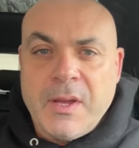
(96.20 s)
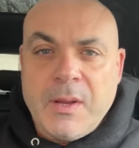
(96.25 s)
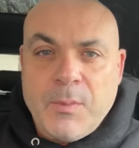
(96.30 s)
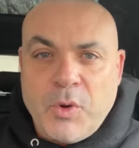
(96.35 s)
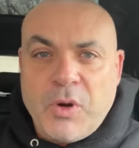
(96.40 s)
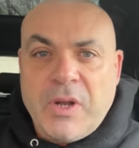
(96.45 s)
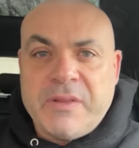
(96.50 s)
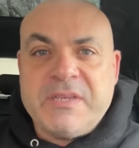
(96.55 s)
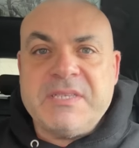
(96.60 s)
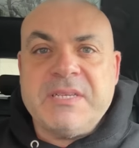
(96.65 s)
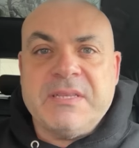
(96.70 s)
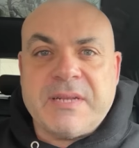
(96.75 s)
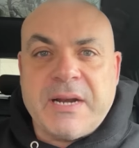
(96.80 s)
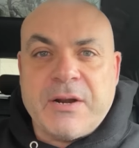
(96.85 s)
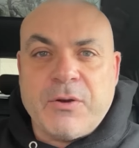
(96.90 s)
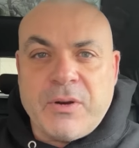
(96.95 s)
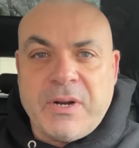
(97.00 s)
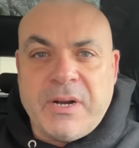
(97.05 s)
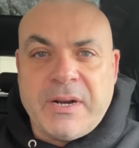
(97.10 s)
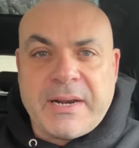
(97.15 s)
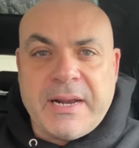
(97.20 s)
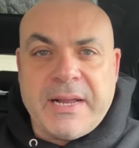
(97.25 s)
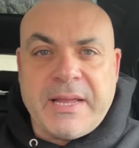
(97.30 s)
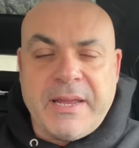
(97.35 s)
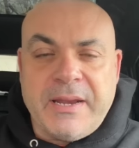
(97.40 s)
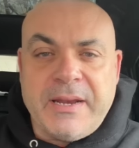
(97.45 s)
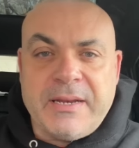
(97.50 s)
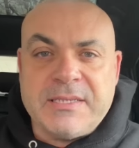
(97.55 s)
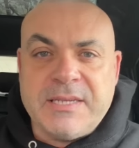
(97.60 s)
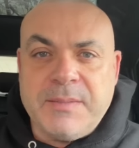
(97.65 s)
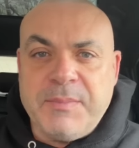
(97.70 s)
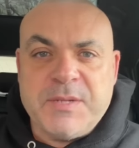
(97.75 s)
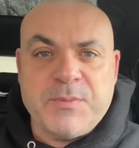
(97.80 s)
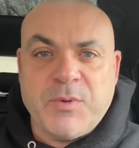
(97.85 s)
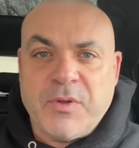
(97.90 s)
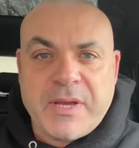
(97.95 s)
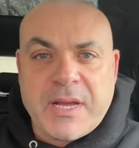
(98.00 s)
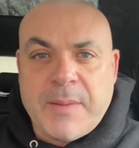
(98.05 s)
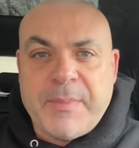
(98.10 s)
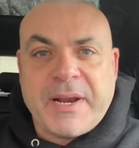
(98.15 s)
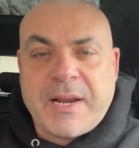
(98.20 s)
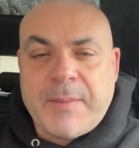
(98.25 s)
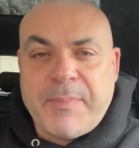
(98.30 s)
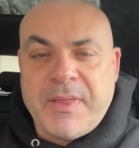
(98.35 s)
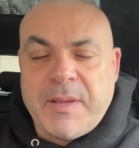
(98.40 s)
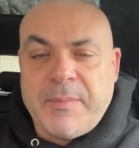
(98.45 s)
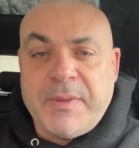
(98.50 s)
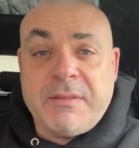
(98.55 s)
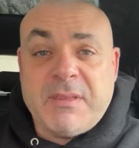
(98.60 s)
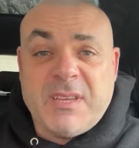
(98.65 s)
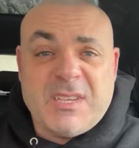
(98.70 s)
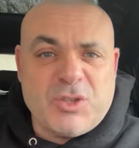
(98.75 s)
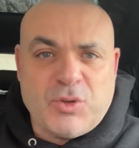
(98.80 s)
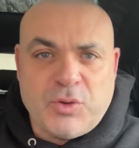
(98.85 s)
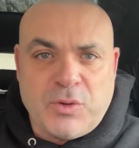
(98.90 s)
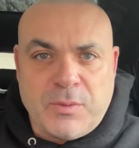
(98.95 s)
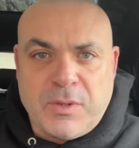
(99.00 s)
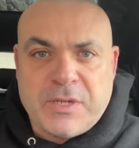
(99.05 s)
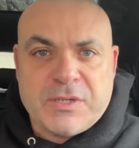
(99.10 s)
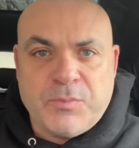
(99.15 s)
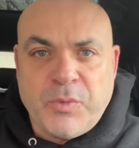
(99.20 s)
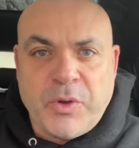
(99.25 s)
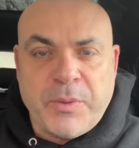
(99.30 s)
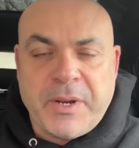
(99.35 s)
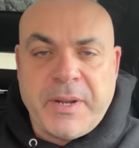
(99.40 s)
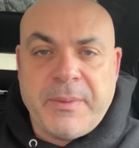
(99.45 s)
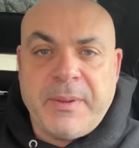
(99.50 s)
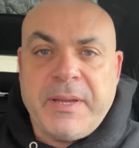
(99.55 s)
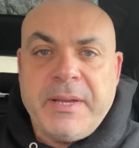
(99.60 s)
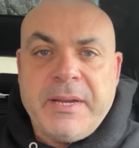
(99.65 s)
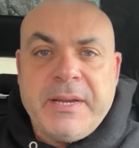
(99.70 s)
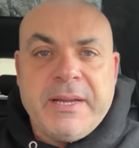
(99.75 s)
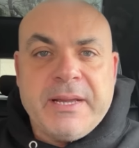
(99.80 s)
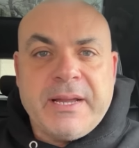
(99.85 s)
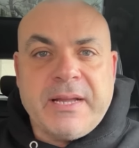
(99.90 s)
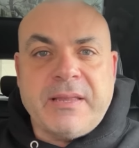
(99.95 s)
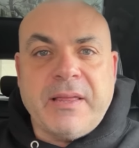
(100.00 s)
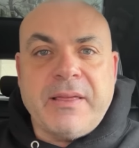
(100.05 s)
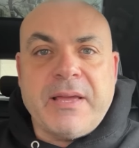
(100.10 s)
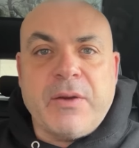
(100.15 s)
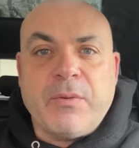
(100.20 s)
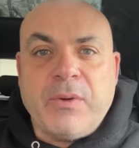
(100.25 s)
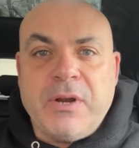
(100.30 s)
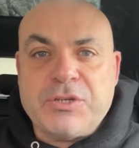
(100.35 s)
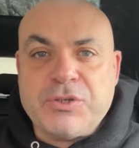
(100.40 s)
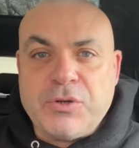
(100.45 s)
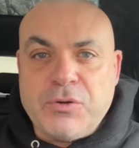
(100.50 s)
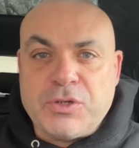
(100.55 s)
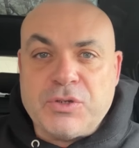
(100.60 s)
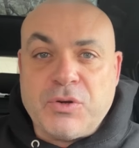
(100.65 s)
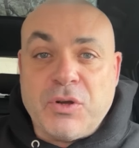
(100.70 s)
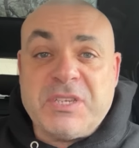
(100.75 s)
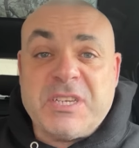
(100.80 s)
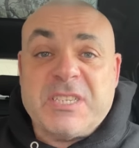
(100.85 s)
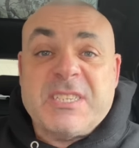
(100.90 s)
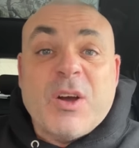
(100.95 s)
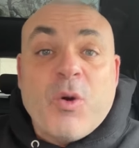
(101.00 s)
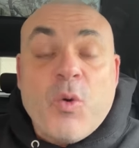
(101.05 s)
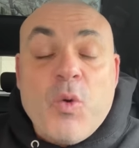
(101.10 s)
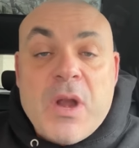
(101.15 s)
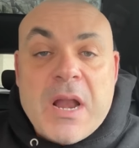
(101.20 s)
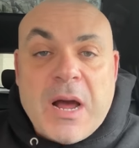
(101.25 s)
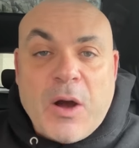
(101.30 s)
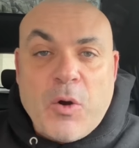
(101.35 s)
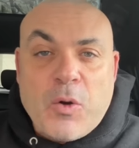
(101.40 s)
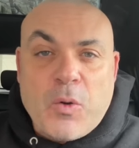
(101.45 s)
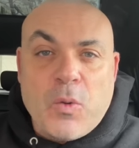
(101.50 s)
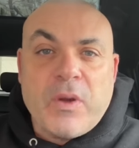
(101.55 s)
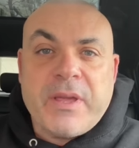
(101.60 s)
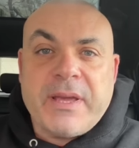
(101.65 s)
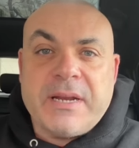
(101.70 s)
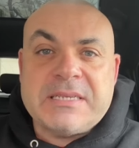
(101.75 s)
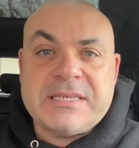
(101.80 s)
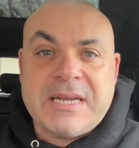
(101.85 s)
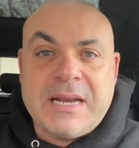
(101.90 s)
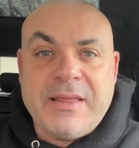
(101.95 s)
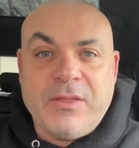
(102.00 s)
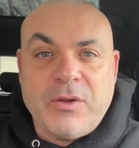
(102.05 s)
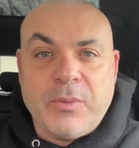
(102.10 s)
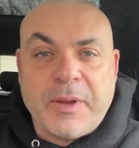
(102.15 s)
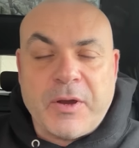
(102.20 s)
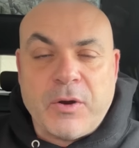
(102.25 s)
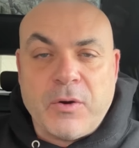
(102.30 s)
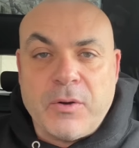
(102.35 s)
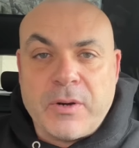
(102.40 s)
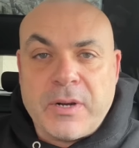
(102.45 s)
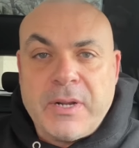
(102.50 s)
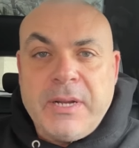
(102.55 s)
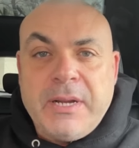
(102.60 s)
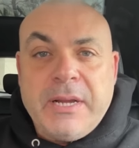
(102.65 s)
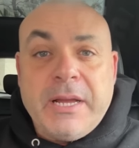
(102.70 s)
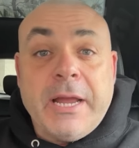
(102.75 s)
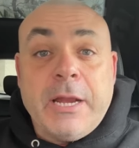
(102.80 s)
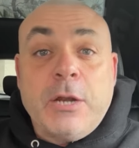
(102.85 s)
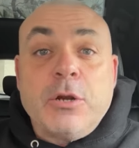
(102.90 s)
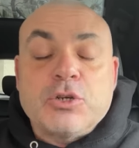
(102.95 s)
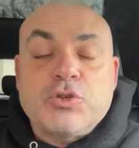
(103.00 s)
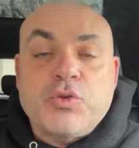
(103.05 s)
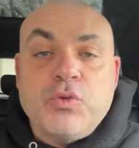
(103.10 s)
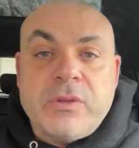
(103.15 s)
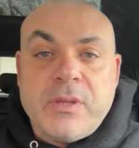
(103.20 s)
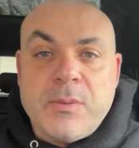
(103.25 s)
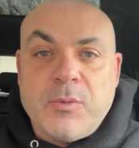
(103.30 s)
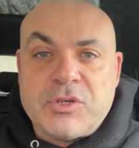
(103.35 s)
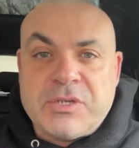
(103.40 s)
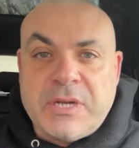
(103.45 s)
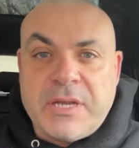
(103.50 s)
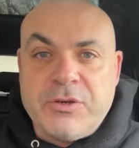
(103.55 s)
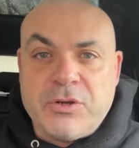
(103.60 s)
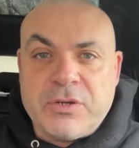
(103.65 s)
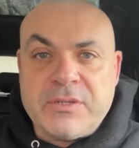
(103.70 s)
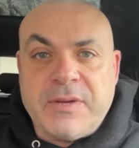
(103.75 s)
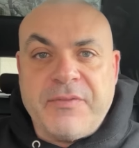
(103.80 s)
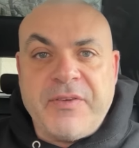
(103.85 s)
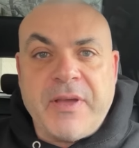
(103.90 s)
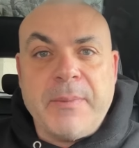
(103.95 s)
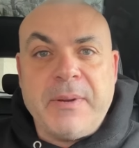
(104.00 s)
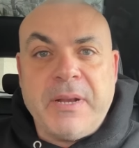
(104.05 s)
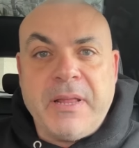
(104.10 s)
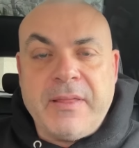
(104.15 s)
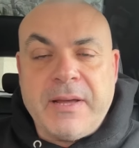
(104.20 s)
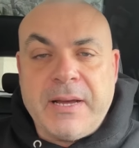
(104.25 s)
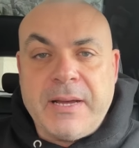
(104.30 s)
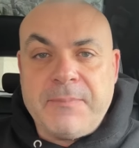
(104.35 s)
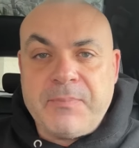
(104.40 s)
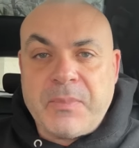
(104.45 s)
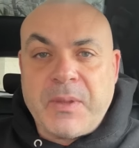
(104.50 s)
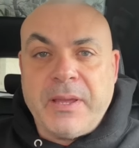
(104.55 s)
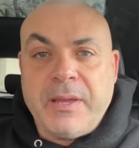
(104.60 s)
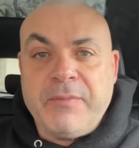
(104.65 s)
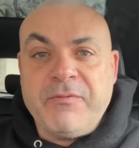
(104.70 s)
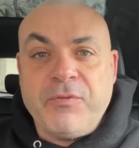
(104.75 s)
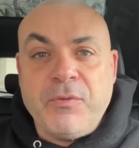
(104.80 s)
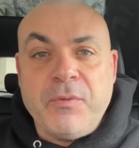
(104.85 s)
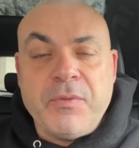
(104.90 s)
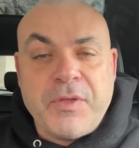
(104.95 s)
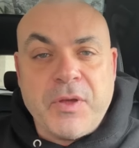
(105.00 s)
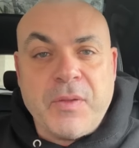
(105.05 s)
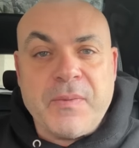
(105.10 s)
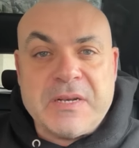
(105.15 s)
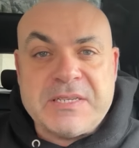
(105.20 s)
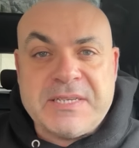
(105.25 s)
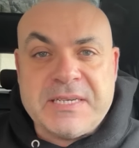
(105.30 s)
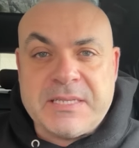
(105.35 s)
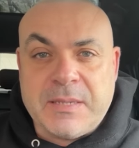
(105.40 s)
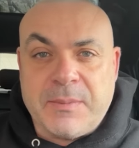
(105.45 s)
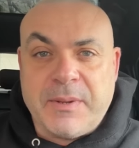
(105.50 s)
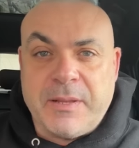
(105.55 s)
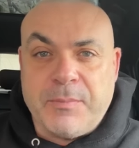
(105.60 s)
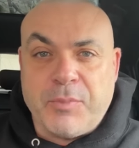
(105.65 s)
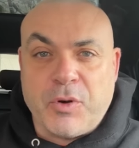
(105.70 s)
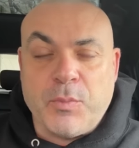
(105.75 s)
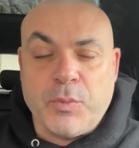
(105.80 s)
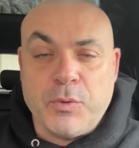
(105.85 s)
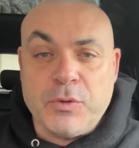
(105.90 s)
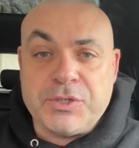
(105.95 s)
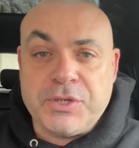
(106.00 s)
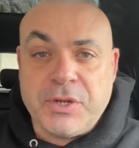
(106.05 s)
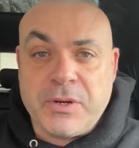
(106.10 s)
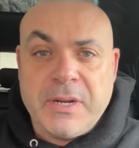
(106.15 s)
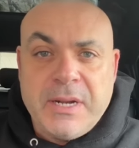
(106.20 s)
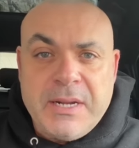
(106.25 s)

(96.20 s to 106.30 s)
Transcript: Bueno, antes de entrar con el ranking en sí mismo, déjame rápidamente, esto es muy breve, que te diga cuáles son los coches según la OCU que han salido mejor en los últimos años de fiabilidad en función del sistema de propulsión.